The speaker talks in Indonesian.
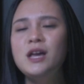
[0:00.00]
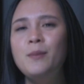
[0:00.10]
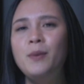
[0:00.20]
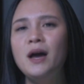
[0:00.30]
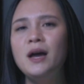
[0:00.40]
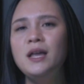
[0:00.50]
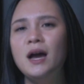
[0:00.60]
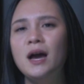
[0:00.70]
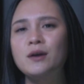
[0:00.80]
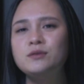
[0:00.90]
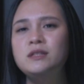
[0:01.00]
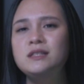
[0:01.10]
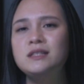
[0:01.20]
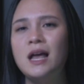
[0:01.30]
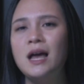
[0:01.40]
siapa yang harus
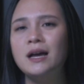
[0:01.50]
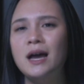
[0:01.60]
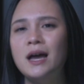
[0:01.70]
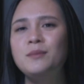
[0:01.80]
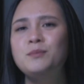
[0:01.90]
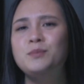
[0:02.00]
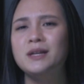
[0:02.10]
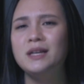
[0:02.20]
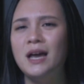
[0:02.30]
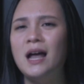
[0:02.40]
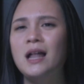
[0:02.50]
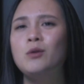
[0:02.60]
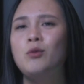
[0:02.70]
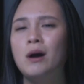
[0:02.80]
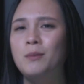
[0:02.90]
disalahkan perihal
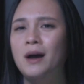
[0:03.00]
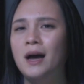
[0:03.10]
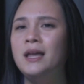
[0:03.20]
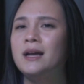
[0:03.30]
wabah